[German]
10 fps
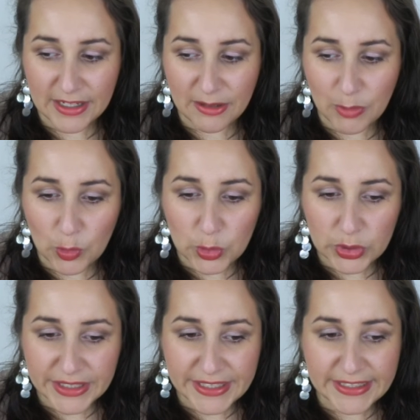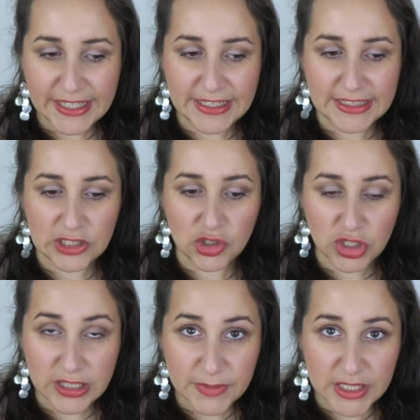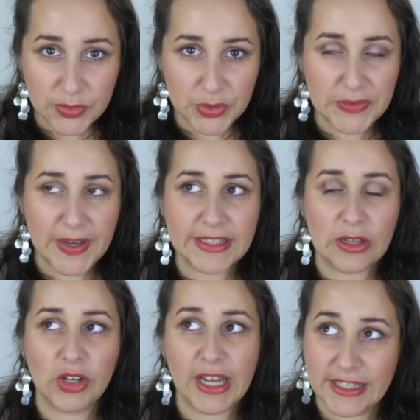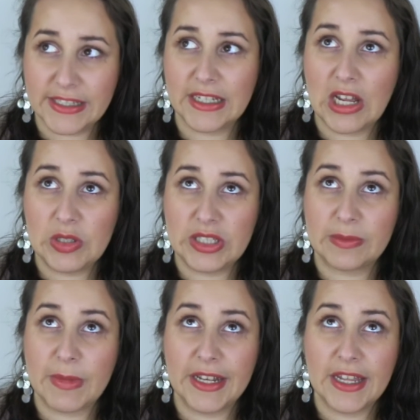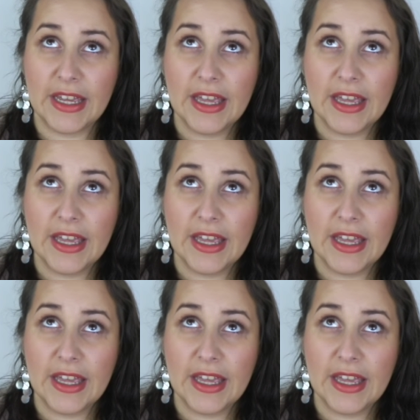Blutungen kriegen kann, die nicht schlimm sind und ich weiß auch ganz genau, dass man